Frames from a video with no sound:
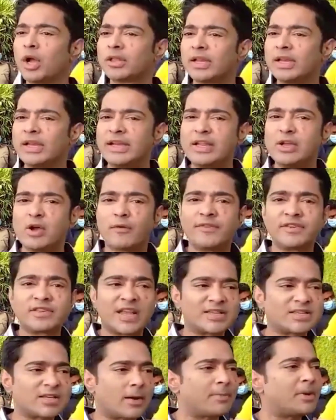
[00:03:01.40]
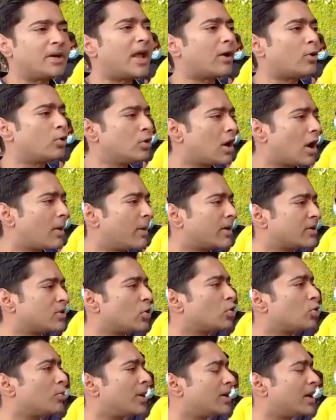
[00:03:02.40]
কলকাতার ইডি অফিস আছে আপনি ডাকুন না আমাকে
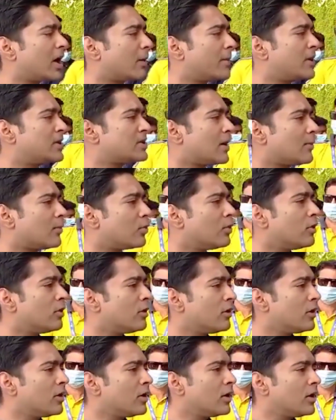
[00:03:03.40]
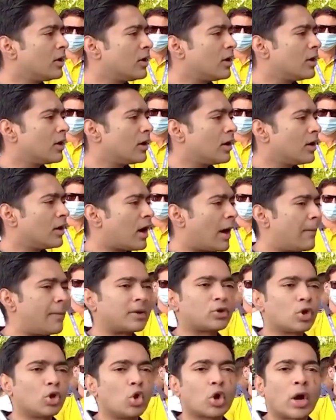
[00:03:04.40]
যতবার ডাকবেন যাব
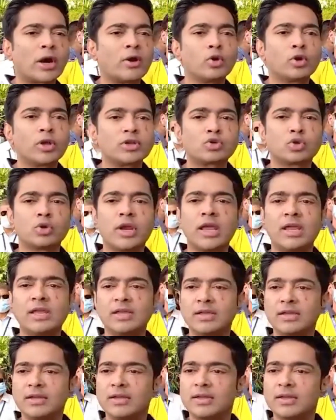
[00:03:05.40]
আমার তো দোকানের কিছু নেই